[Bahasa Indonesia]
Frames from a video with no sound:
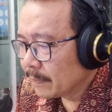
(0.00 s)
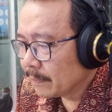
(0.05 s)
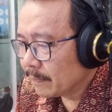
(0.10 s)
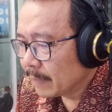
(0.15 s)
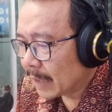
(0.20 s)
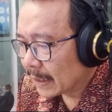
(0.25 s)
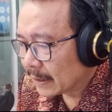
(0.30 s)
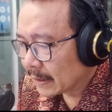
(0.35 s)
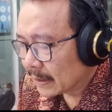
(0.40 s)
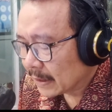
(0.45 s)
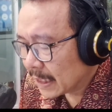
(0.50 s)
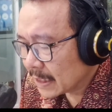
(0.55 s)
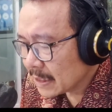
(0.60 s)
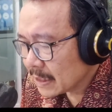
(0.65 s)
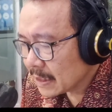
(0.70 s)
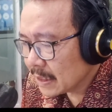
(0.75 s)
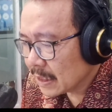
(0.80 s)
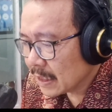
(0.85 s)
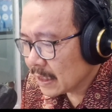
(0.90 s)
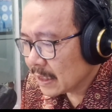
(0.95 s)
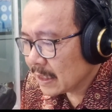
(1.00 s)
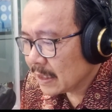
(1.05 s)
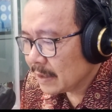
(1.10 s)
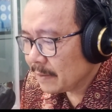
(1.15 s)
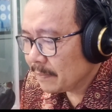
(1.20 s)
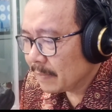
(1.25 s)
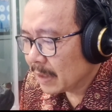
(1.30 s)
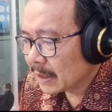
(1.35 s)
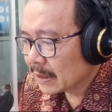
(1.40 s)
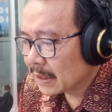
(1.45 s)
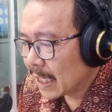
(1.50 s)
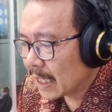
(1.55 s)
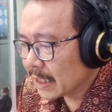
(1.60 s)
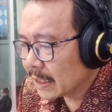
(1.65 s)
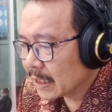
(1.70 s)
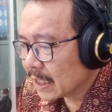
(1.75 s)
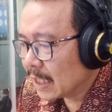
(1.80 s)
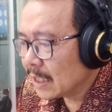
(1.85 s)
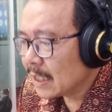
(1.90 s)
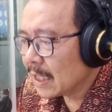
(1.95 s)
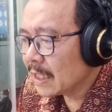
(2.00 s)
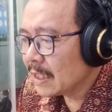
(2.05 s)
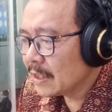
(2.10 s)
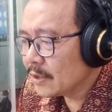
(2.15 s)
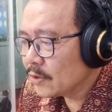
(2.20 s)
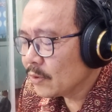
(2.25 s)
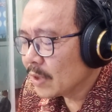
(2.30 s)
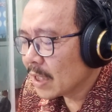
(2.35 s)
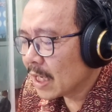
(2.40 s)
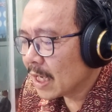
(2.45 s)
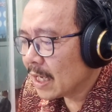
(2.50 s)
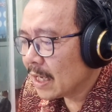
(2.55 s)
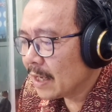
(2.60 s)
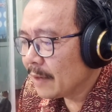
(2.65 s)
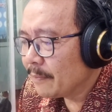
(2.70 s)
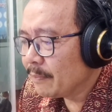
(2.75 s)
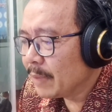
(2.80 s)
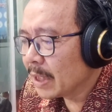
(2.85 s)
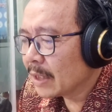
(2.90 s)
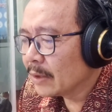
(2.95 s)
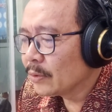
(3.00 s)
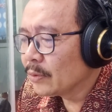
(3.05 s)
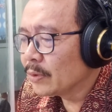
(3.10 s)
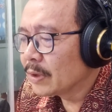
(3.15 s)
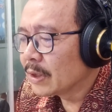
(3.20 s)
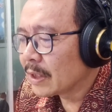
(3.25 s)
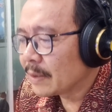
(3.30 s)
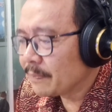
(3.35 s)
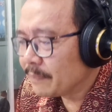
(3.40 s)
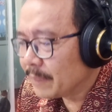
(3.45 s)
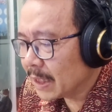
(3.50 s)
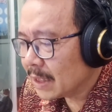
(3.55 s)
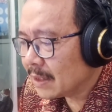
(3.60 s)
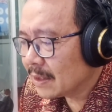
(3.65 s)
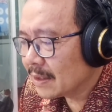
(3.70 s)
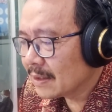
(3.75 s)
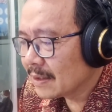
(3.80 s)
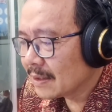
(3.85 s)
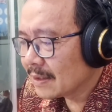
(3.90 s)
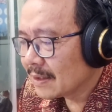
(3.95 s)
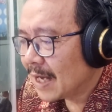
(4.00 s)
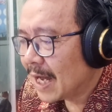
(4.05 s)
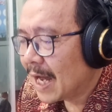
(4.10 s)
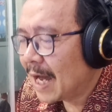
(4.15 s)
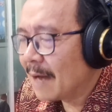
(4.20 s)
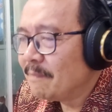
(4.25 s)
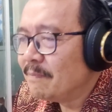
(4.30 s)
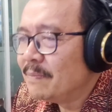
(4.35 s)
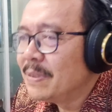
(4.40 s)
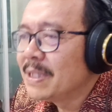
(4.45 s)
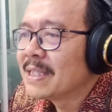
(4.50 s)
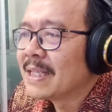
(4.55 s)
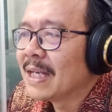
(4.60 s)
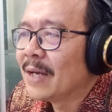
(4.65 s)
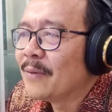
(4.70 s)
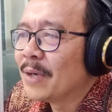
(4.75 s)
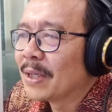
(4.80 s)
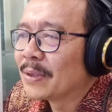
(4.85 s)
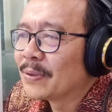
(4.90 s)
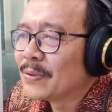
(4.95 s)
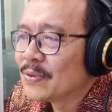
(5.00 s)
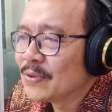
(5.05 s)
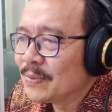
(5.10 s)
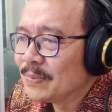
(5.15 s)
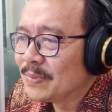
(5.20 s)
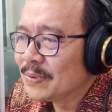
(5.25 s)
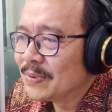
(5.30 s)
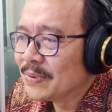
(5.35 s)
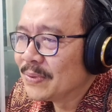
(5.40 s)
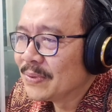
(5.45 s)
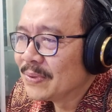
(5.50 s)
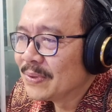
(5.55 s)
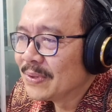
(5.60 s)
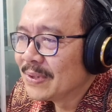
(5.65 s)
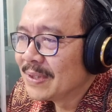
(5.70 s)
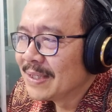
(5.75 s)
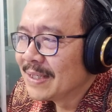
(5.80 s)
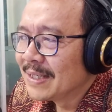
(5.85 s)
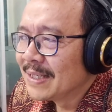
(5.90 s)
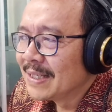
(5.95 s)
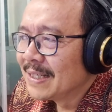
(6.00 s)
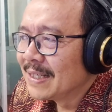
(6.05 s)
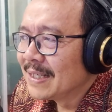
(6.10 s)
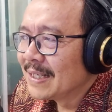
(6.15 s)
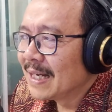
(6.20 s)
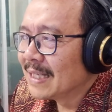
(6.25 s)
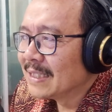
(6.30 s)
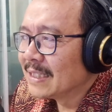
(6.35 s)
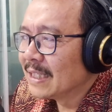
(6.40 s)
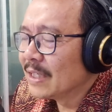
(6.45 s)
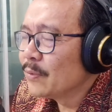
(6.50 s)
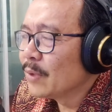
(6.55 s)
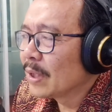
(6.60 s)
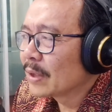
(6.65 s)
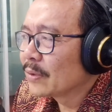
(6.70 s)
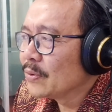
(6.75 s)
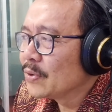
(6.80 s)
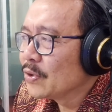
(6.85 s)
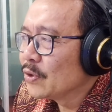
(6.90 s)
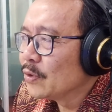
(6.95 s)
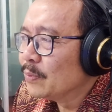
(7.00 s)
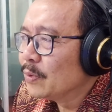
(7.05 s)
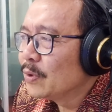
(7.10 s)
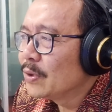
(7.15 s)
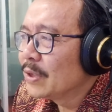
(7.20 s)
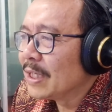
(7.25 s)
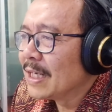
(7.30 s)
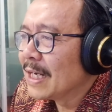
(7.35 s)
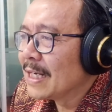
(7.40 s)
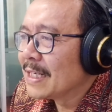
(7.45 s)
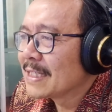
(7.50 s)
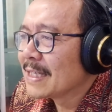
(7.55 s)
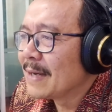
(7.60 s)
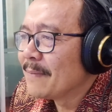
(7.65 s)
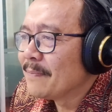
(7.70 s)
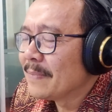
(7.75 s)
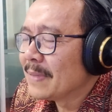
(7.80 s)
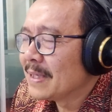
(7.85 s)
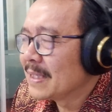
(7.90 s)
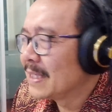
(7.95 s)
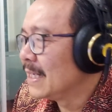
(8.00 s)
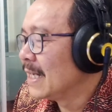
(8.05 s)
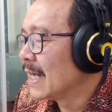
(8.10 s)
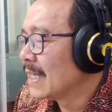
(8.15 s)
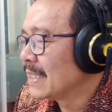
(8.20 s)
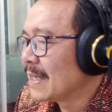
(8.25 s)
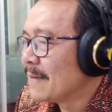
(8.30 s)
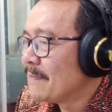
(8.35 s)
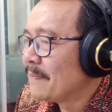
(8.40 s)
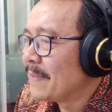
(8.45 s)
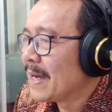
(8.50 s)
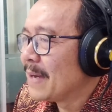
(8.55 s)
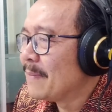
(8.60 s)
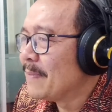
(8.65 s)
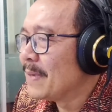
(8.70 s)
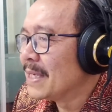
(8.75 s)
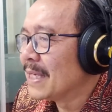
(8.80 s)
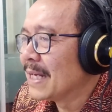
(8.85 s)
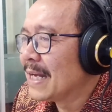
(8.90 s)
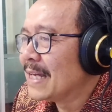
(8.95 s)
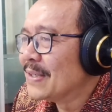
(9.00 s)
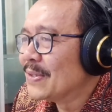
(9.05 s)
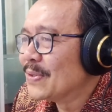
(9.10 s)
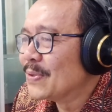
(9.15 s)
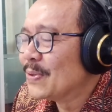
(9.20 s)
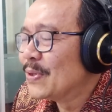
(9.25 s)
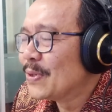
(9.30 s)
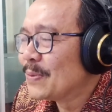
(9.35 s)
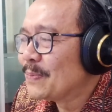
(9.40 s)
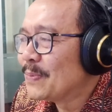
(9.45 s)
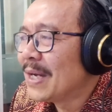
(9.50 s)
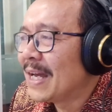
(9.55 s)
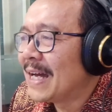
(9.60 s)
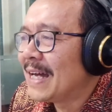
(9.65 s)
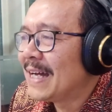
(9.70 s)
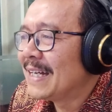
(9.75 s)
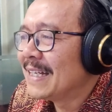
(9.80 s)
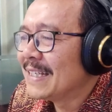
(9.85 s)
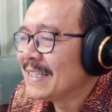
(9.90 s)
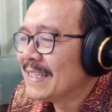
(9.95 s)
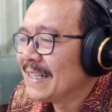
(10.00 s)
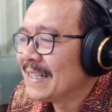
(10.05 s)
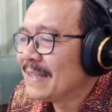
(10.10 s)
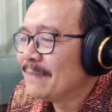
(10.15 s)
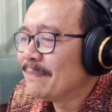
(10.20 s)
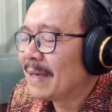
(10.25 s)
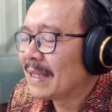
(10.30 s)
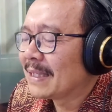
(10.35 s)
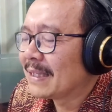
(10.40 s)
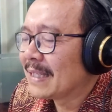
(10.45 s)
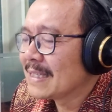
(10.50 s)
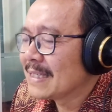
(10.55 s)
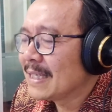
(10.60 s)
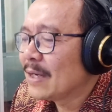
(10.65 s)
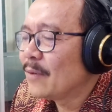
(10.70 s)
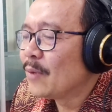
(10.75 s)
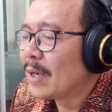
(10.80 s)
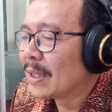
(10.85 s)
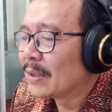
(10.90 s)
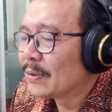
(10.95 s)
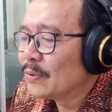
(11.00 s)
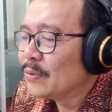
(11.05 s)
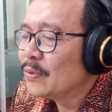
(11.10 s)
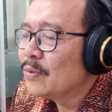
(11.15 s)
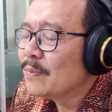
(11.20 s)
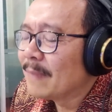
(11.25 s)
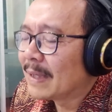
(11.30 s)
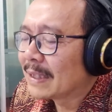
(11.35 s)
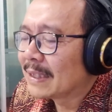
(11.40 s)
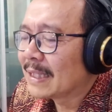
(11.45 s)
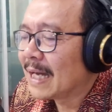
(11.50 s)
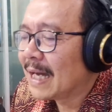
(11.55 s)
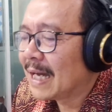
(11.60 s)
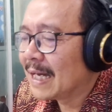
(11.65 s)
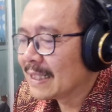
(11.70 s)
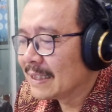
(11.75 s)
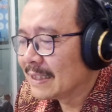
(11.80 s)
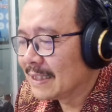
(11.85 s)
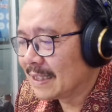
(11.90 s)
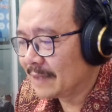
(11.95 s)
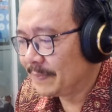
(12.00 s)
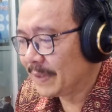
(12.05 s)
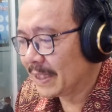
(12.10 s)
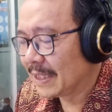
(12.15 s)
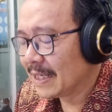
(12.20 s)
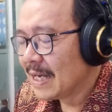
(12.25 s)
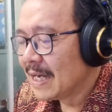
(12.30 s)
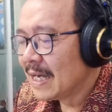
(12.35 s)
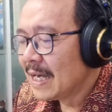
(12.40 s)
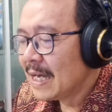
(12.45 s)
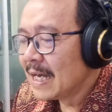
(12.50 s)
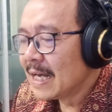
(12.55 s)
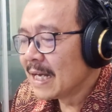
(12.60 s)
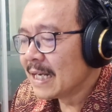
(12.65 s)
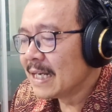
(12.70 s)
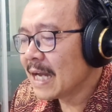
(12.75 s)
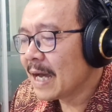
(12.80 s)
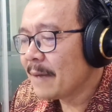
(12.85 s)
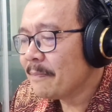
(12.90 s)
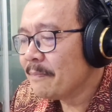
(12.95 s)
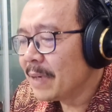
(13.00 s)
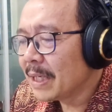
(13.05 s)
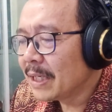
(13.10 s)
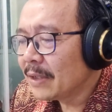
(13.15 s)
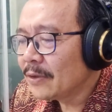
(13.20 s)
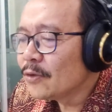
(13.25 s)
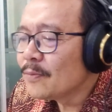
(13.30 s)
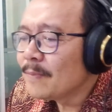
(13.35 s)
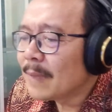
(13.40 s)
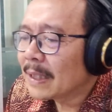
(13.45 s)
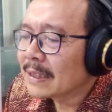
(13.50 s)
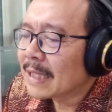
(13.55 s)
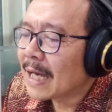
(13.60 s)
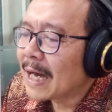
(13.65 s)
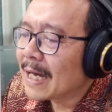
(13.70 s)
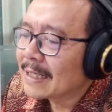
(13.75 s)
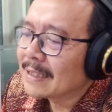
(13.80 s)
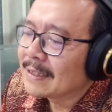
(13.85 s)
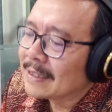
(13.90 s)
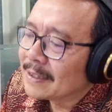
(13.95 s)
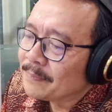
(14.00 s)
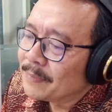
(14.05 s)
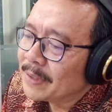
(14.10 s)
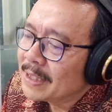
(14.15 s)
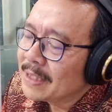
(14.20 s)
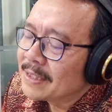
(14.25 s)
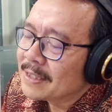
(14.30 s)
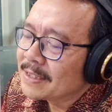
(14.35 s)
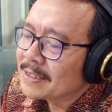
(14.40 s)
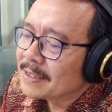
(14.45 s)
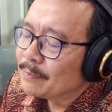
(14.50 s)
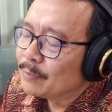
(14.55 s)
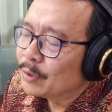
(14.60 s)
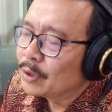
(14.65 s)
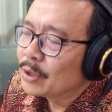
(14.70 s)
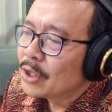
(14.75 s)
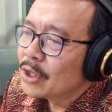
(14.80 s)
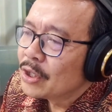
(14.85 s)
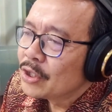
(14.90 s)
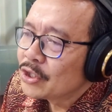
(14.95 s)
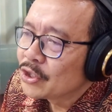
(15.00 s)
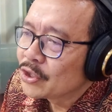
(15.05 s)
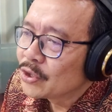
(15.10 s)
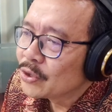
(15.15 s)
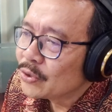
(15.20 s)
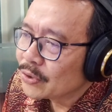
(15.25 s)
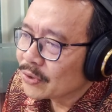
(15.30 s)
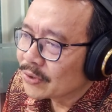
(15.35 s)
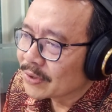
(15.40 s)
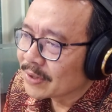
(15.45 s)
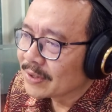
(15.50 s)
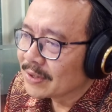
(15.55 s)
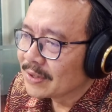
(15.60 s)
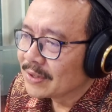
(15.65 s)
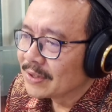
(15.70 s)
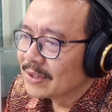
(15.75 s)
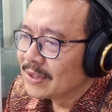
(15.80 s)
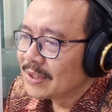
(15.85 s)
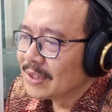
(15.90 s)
Batasnya matahari kan naik juga, begitu terbit habislah waktu subuh. Nah, jadi waktu subuh tidak tidak sampai menjelang zuhur pula, jadi batasnya waktu matahari terbit. Nah, begitu matahari terbit disebut syuruk.